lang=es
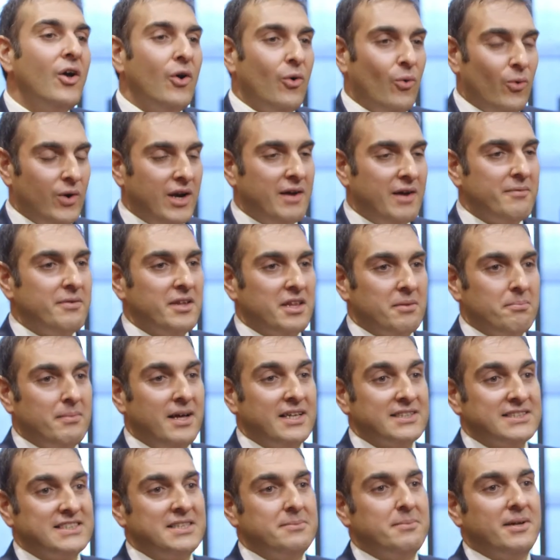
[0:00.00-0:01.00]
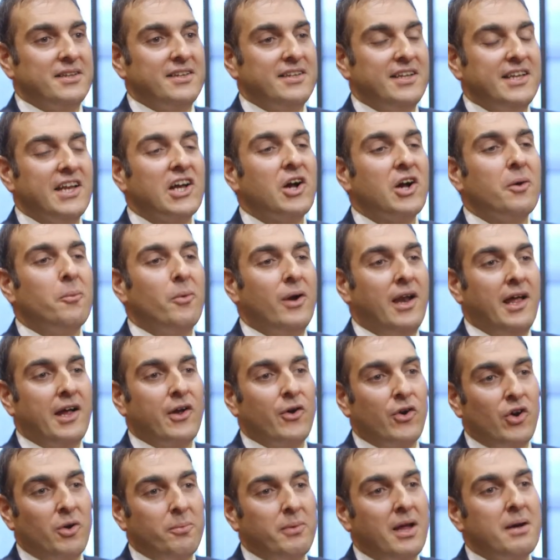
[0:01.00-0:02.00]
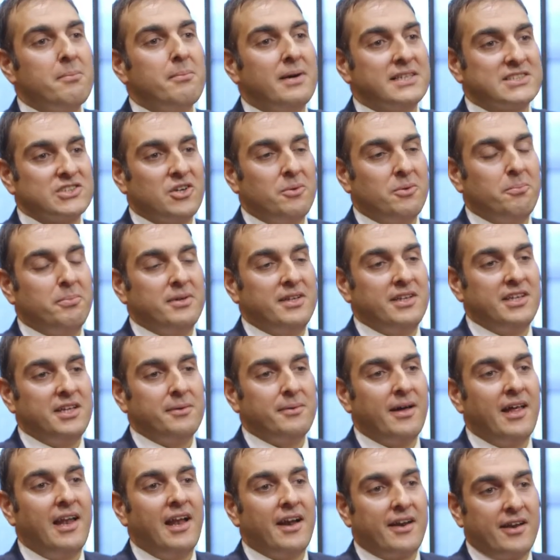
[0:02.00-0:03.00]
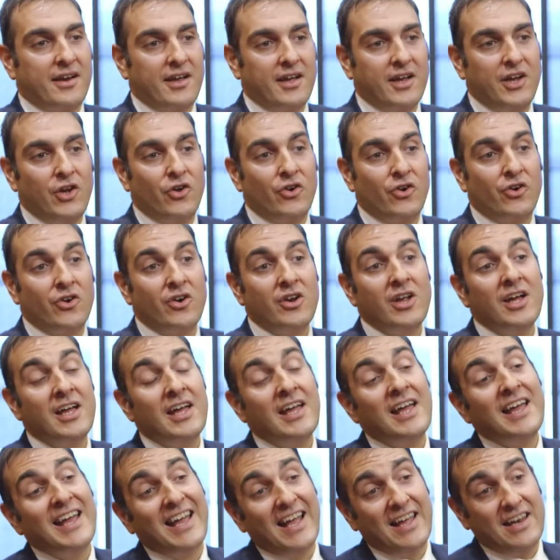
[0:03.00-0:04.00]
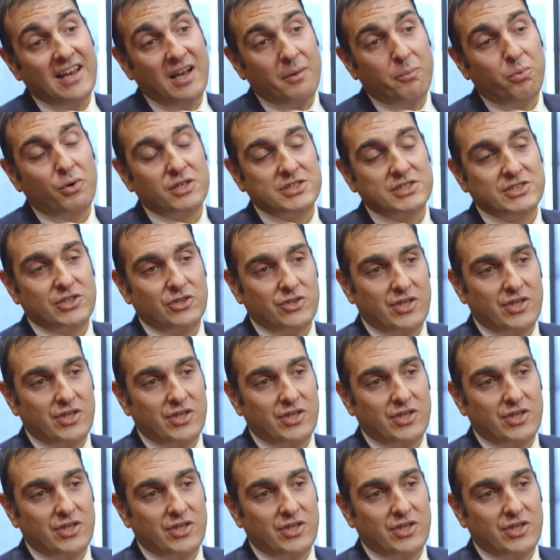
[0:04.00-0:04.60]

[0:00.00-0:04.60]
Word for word: una vez más se mantiene como la economía más competitiva de la región en el puesto